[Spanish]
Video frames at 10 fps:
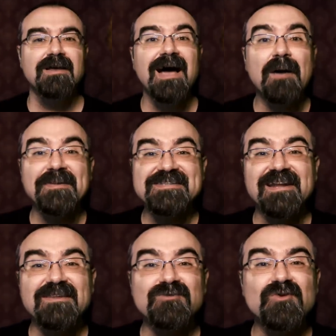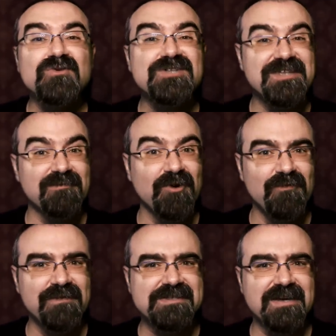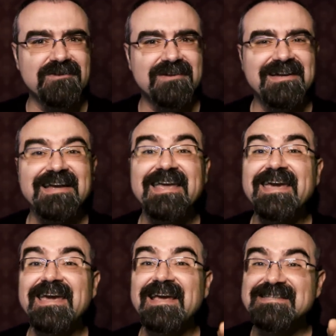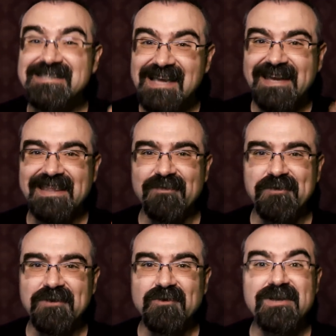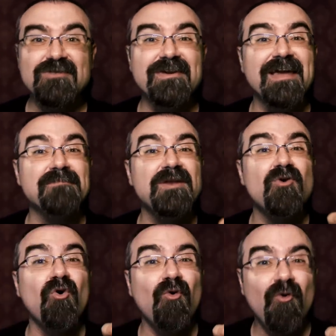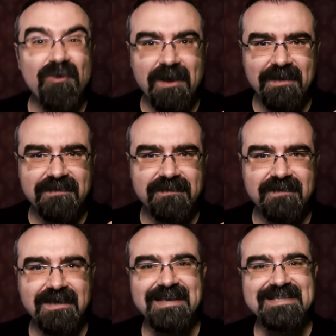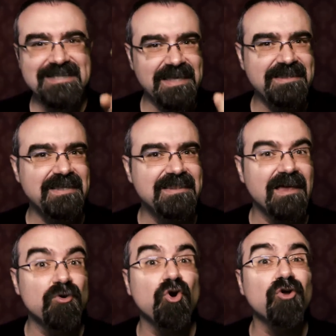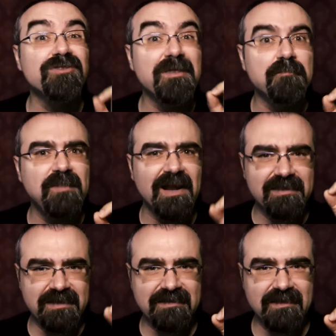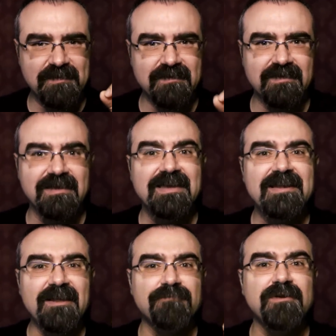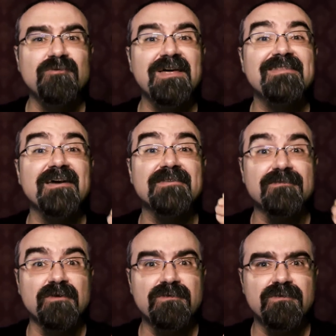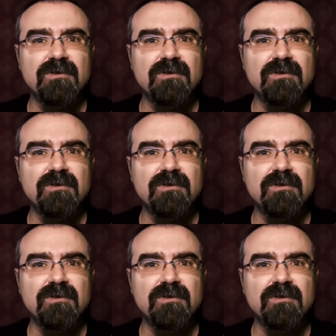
A pesar de todo, sí debo confesaros que sí ha quedado recogido que al menos una vez se ha intentado contemplar directamente la figura de Azazoth